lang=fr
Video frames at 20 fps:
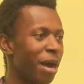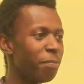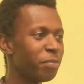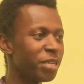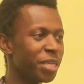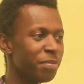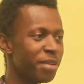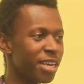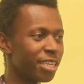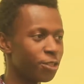
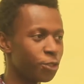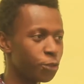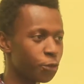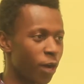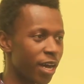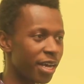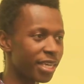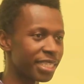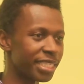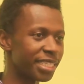première
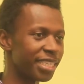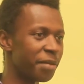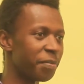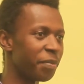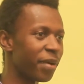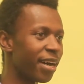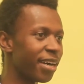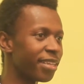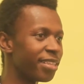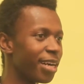joie, ce n'est
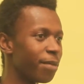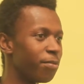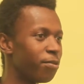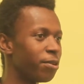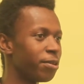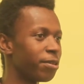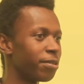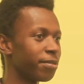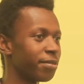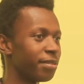pas
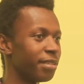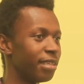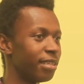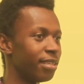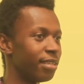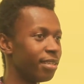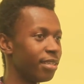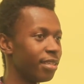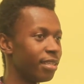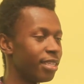d'abord
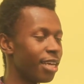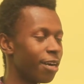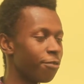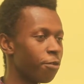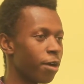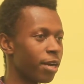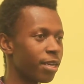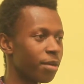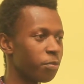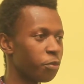euh,
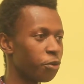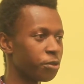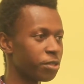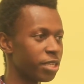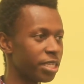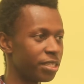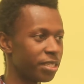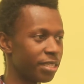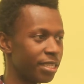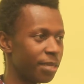d'avoir
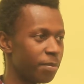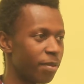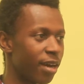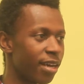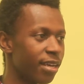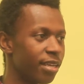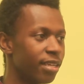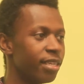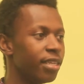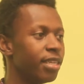remporté ce
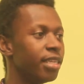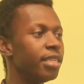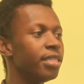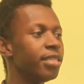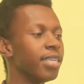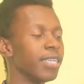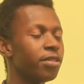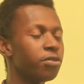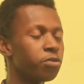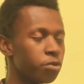débat,
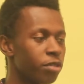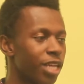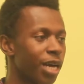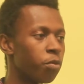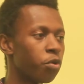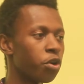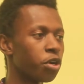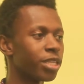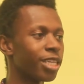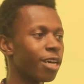c'est tout
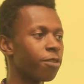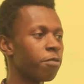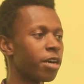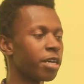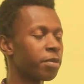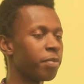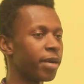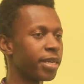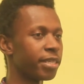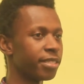d'abord
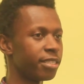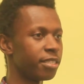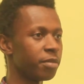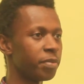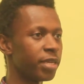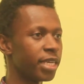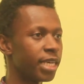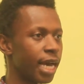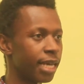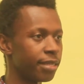d'avoir
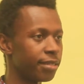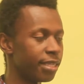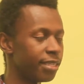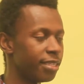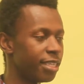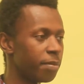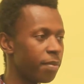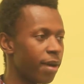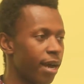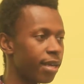participé à ce
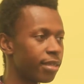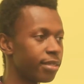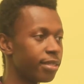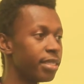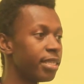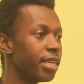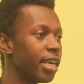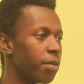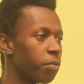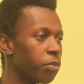débat
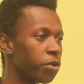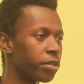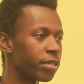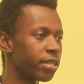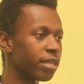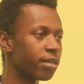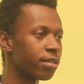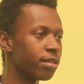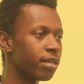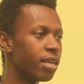si
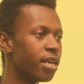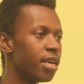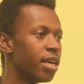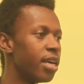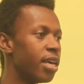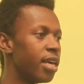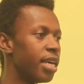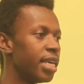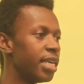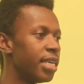important
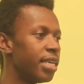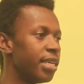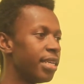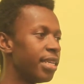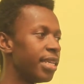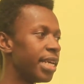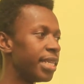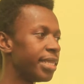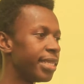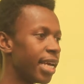et
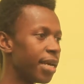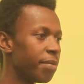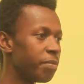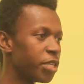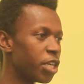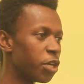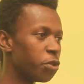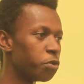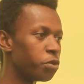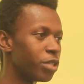les
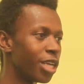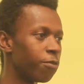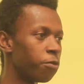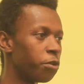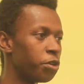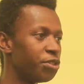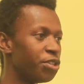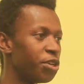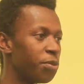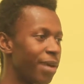thèmes que nous
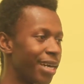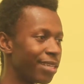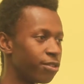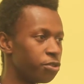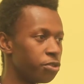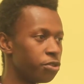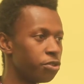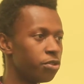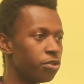avons débattus